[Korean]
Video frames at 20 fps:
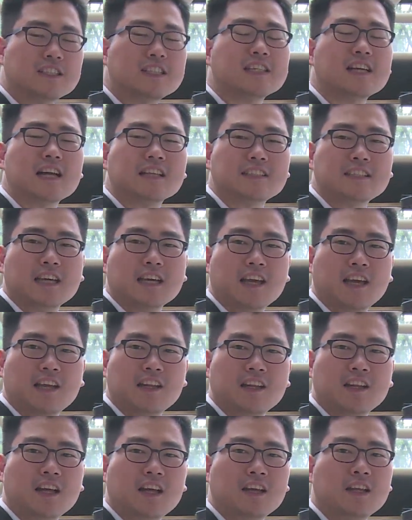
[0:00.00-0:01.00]

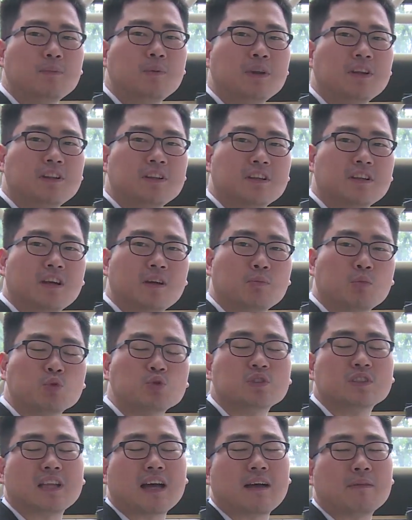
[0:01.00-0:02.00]
시각장애인이나 일반인들이라
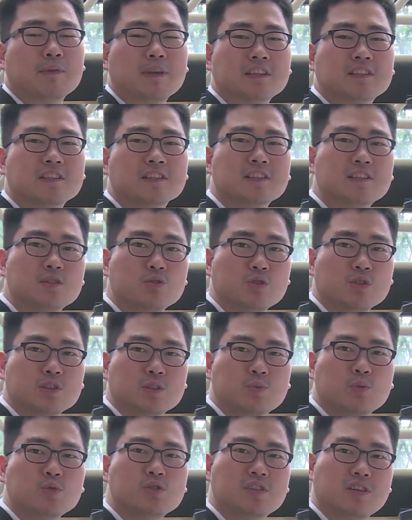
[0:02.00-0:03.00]
모두 다 함께 즐길 수 있는
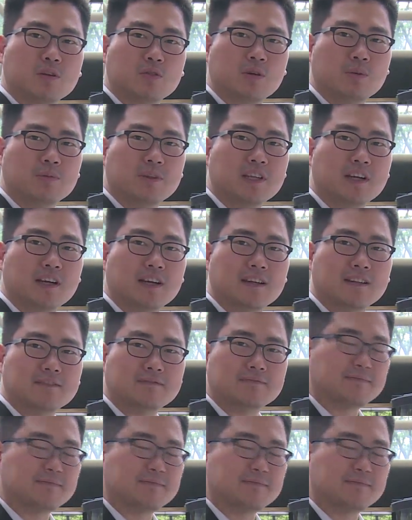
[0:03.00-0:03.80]
스포츠라고 합니다.